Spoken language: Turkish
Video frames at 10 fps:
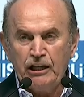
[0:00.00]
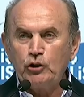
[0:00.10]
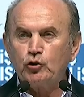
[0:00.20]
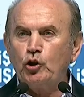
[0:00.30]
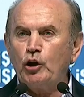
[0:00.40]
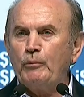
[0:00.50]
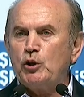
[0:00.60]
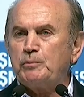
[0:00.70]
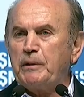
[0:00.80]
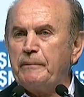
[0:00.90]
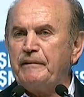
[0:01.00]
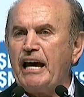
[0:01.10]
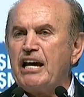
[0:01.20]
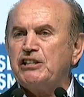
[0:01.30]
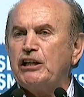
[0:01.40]
Günümüz birbirine
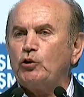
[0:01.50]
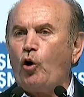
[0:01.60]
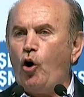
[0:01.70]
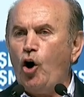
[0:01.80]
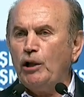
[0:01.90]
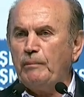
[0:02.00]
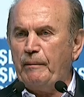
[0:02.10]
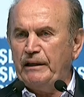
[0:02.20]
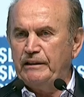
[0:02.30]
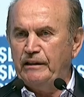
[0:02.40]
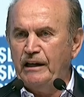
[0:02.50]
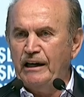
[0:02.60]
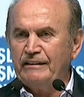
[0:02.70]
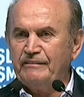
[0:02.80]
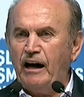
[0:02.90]
eşit olmamalı
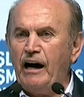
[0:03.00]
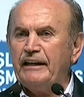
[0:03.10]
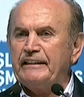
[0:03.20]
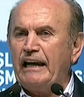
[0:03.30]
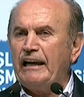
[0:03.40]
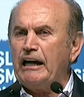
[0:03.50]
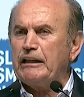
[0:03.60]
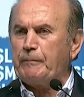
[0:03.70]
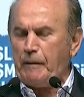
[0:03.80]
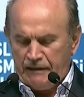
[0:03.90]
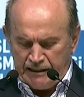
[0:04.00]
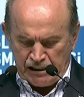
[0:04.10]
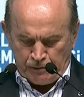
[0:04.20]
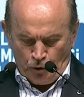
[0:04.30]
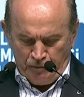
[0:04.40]
daha neler
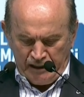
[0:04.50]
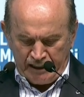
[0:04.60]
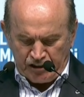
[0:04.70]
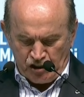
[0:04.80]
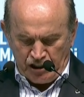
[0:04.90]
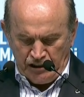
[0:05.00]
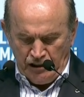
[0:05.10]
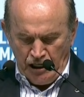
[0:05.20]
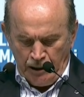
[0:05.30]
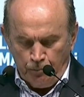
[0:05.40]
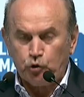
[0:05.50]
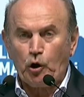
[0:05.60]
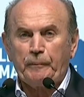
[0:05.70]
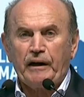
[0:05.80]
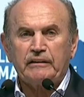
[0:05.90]
yapabiliriz bu millet için, bu
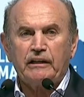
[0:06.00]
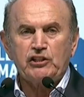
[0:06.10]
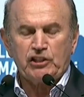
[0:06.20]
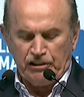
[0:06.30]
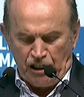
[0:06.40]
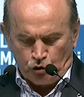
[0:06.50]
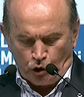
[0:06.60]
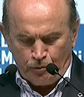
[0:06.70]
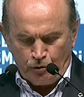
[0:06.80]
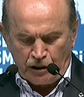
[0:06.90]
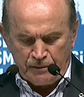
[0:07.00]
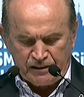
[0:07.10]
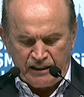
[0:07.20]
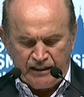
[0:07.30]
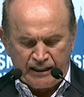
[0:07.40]
topraklar için diye sorumluluklarımızı
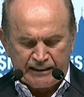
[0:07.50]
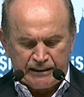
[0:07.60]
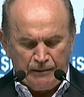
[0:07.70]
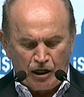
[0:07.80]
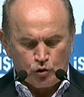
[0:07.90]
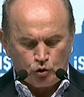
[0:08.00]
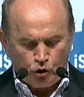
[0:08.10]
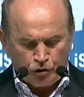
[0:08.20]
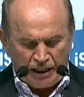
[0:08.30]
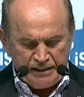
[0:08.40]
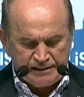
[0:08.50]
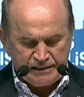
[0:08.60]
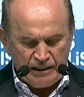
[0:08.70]
yerine getirmek zorundayız.